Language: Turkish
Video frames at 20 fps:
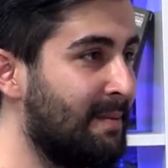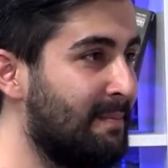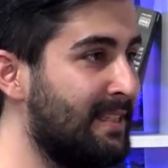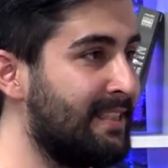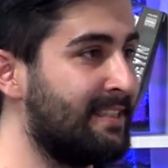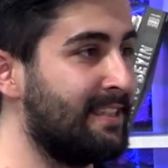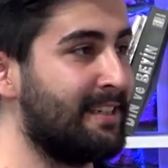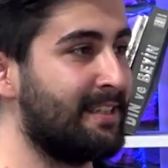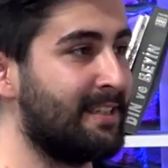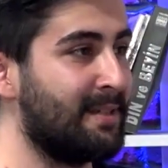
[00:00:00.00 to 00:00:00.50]
Ee,
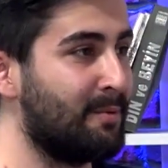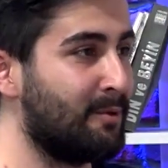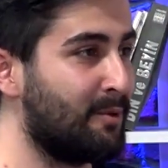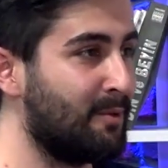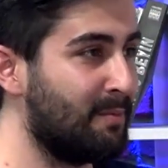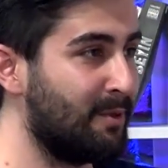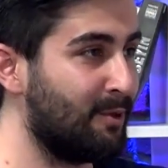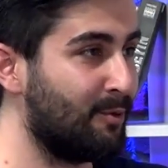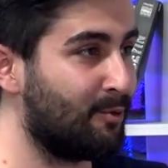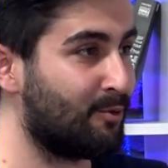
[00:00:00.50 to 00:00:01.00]
bizlere de
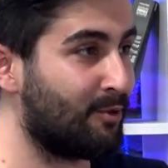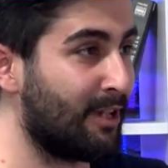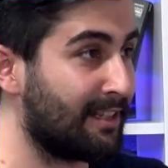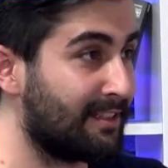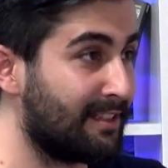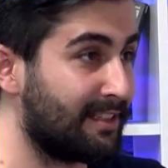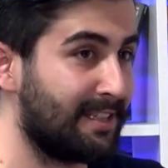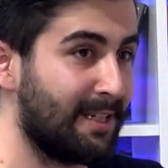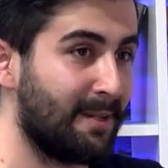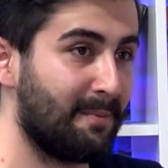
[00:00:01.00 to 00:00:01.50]
bugün bir
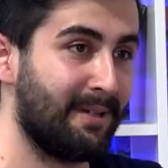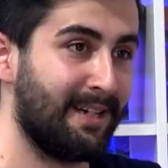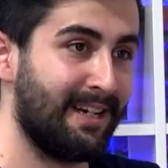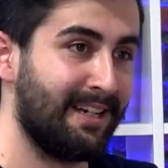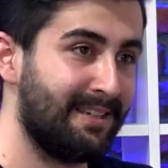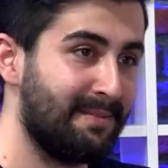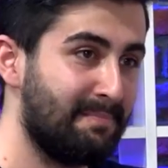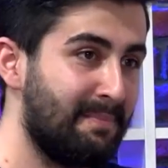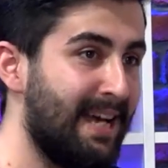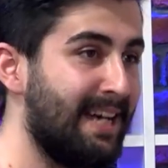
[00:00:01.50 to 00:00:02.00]
üstadlık
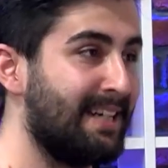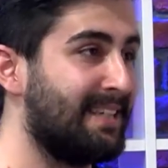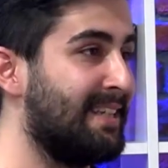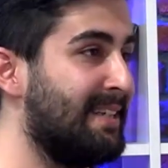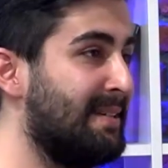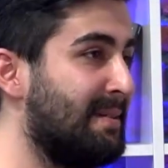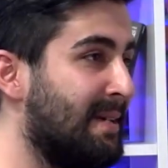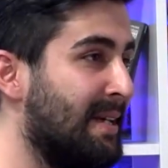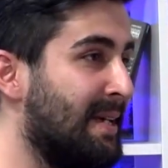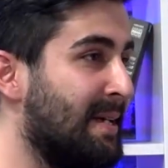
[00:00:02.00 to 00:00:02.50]
yaparak
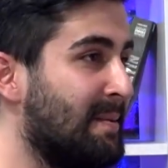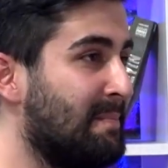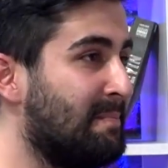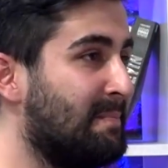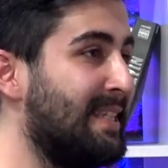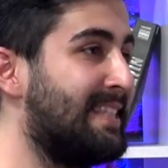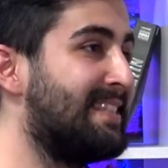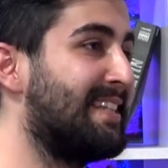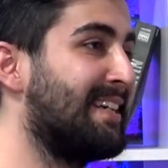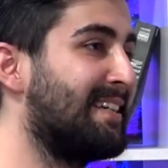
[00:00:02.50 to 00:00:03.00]
belki
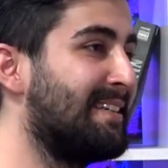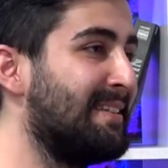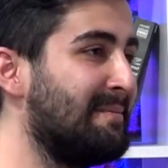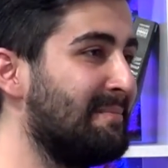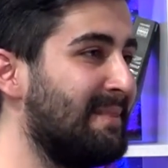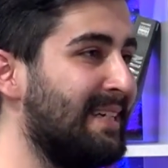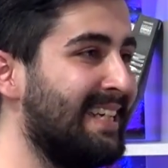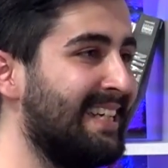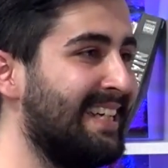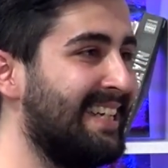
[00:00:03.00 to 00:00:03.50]
bir
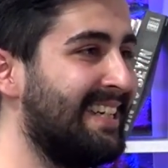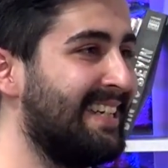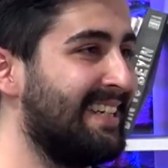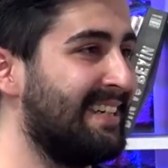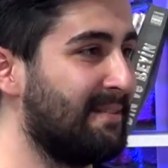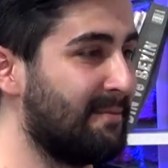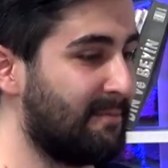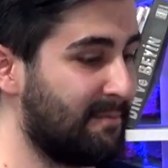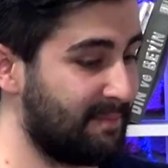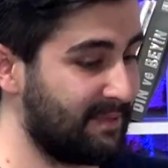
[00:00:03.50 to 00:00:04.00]
takım e,
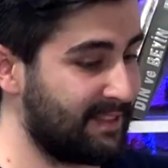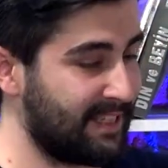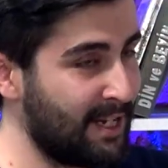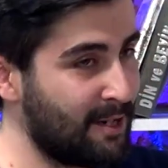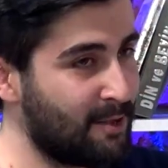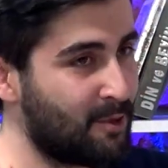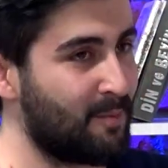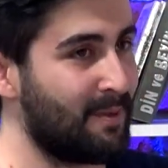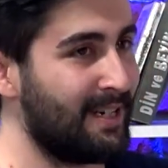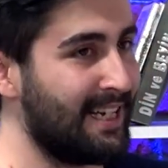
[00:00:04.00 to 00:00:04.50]

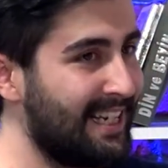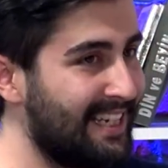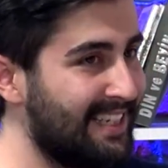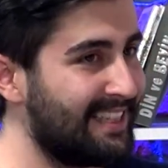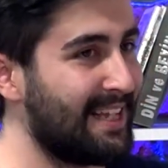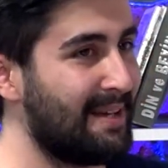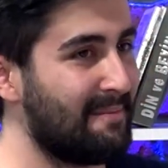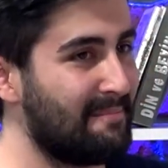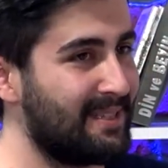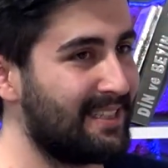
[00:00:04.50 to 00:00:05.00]

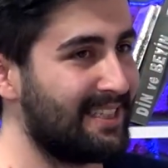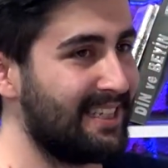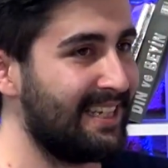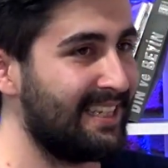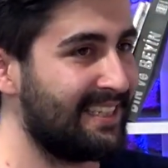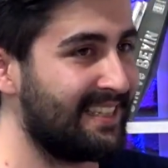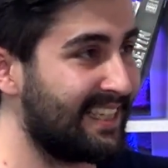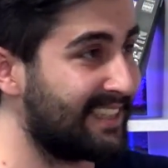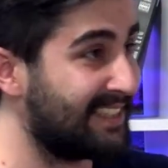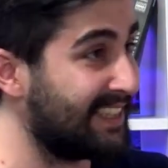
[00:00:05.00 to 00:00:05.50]
tecrübelerinden
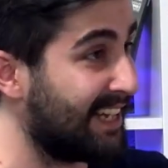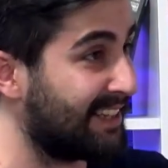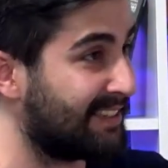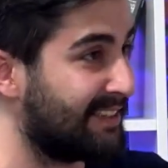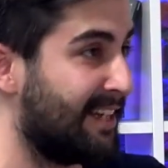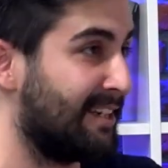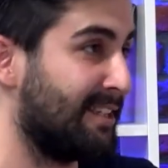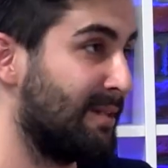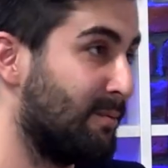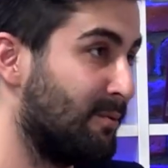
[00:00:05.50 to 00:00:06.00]
bize
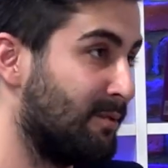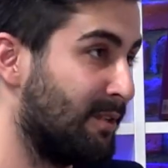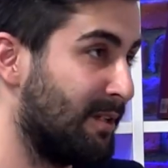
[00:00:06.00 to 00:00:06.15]
nasihatlerde